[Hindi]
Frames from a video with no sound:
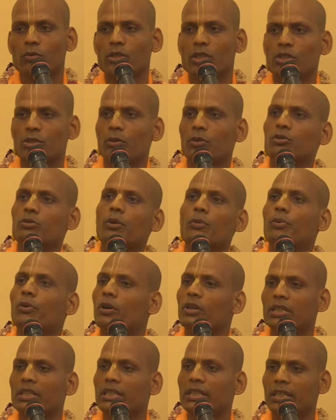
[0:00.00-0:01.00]
उसी समय उसको
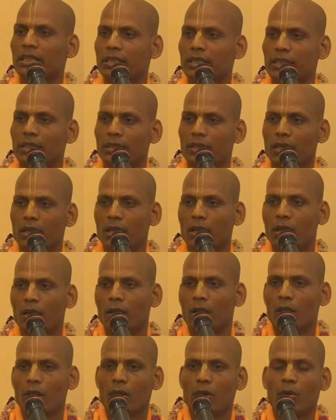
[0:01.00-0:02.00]
फ़ोन किए थे
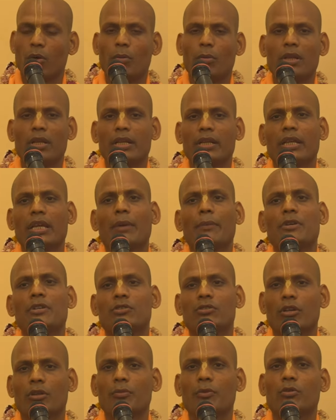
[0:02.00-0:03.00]
वो बोले नहीं हम
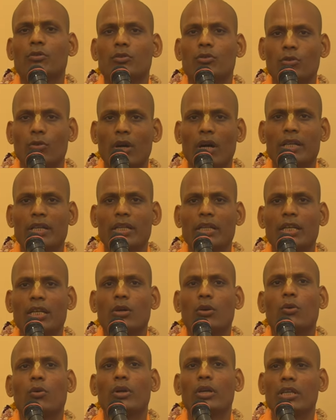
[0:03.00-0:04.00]
इसकोन में कुछ हुआ नहीं
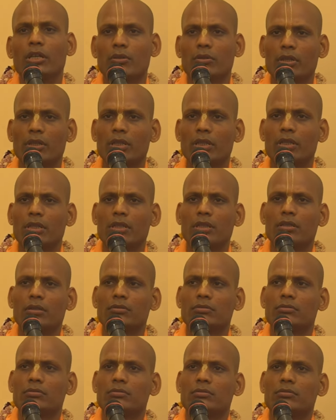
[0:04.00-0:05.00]
लेकिन कोई कोई
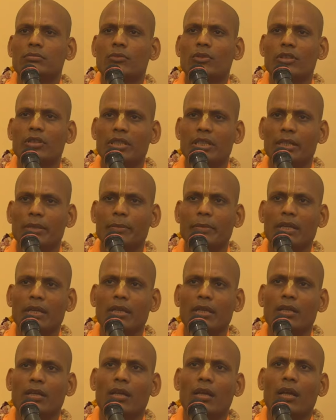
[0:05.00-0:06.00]
मंदिर में
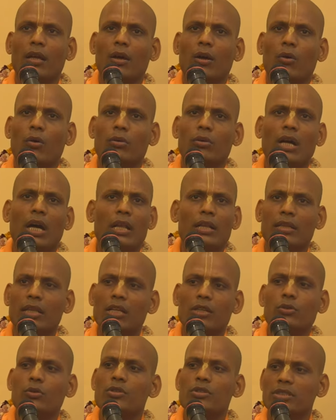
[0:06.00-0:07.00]
वो तो
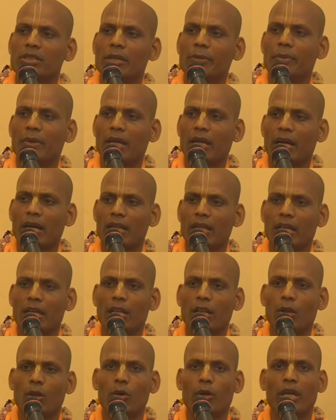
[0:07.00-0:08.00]
अंदर घुस नहीं पाया
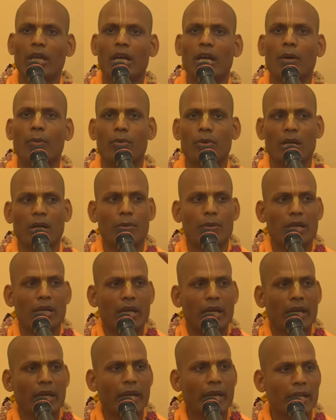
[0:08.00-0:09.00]
लेकिन लोहे का बड़ा बड़ा
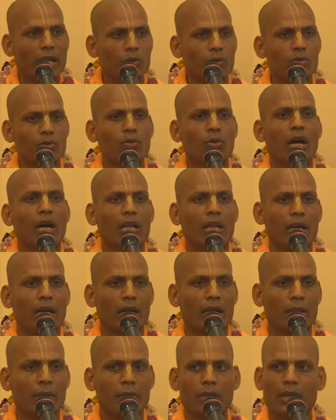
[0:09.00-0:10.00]
गेट है उसको आग
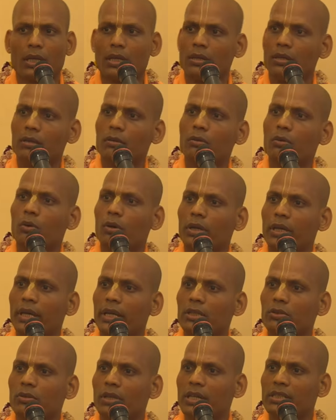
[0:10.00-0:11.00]
लगा दिया लोहे
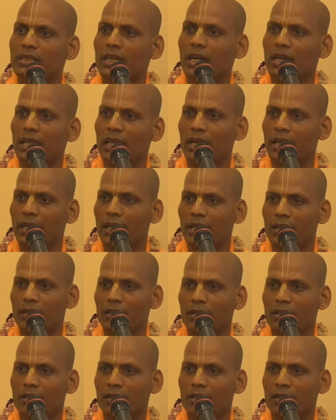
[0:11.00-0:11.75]
गेट को कैसे आग लगाया